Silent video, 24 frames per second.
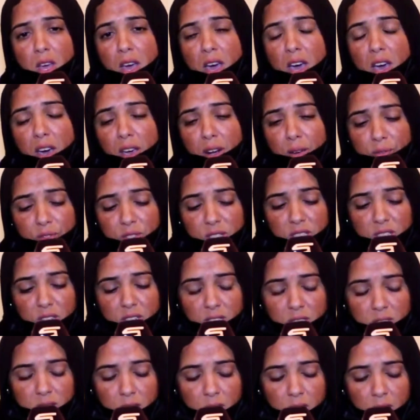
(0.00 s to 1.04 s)
عرفت
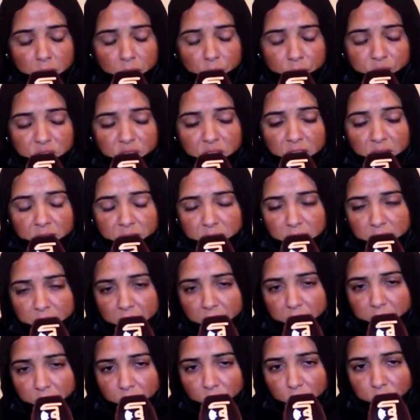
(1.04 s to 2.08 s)
زدت في صحتي
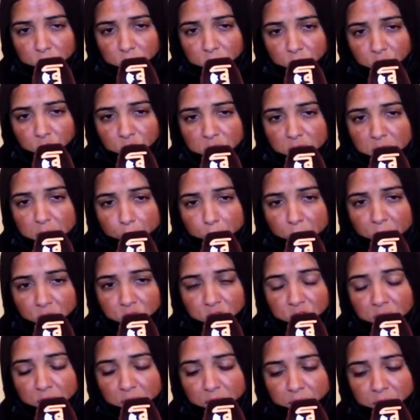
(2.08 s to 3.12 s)
كنقص رجليا
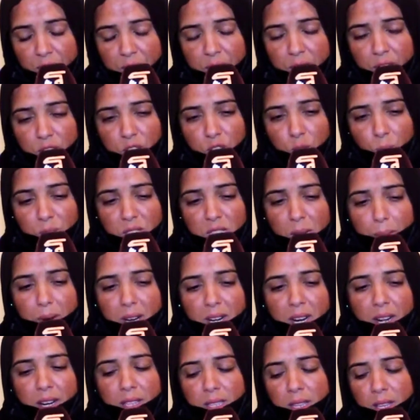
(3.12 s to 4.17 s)
مابقيتش نقدر نهزهم حتى من
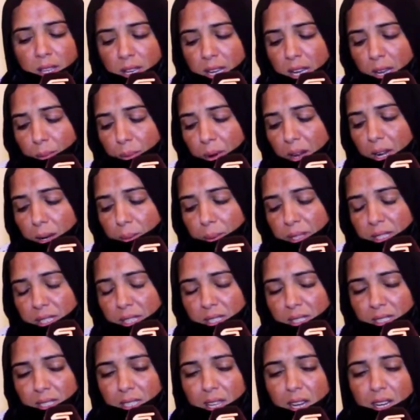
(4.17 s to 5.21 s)
الارض كنبغي نلبس
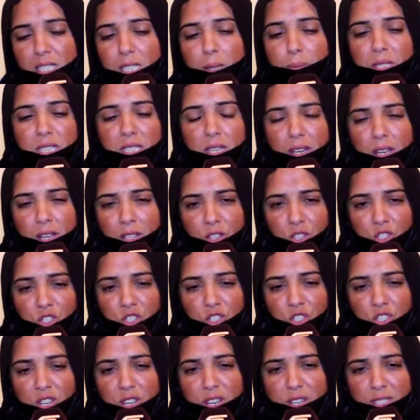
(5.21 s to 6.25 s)
صندالتي ما تنقدرش
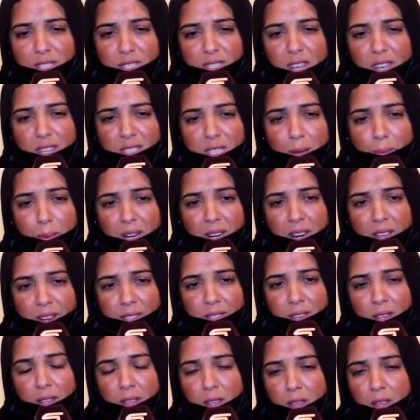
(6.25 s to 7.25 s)
رجلي نهزها حتى من الارض